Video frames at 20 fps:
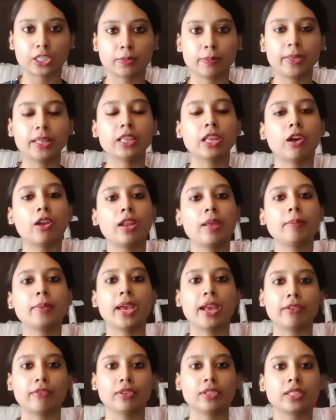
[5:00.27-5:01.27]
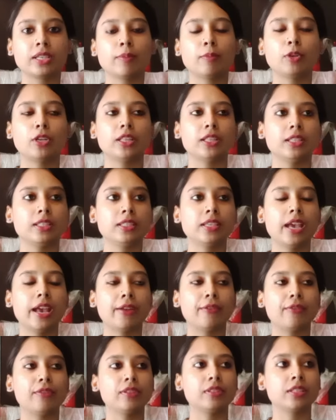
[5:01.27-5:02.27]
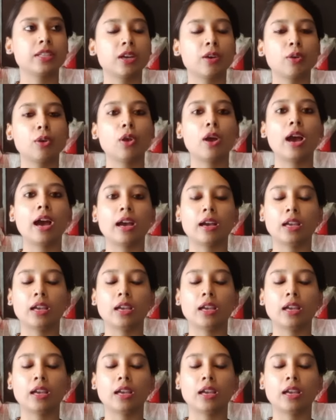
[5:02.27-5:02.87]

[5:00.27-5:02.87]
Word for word: আসবেন তাহলে আমি অ্যাড্রেসটা বলে দিচ্ছি অ্যাড্রেসটা হলো